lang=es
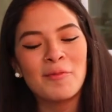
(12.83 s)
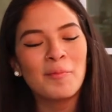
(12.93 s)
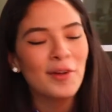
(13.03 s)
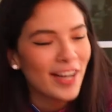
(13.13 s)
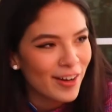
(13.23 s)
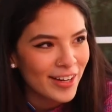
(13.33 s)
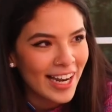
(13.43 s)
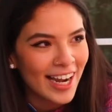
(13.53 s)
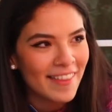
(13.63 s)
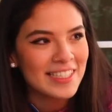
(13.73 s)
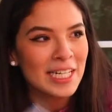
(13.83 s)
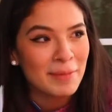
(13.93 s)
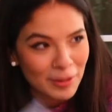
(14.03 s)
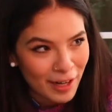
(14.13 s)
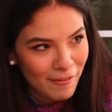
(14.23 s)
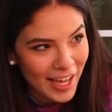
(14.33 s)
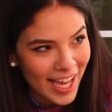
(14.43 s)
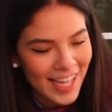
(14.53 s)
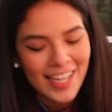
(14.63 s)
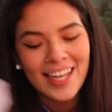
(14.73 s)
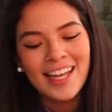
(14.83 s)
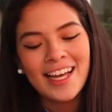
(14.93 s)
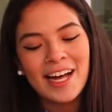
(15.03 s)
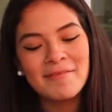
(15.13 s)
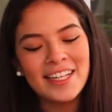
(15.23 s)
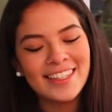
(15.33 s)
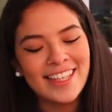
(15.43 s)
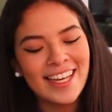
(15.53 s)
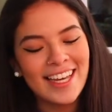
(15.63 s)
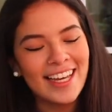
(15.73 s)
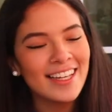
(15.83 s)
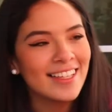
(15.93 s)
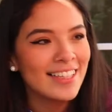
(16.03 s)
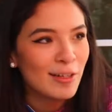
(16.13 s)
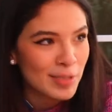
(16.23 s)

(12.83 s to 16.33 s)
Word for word: un pionero en el área de cinematografía, amante de los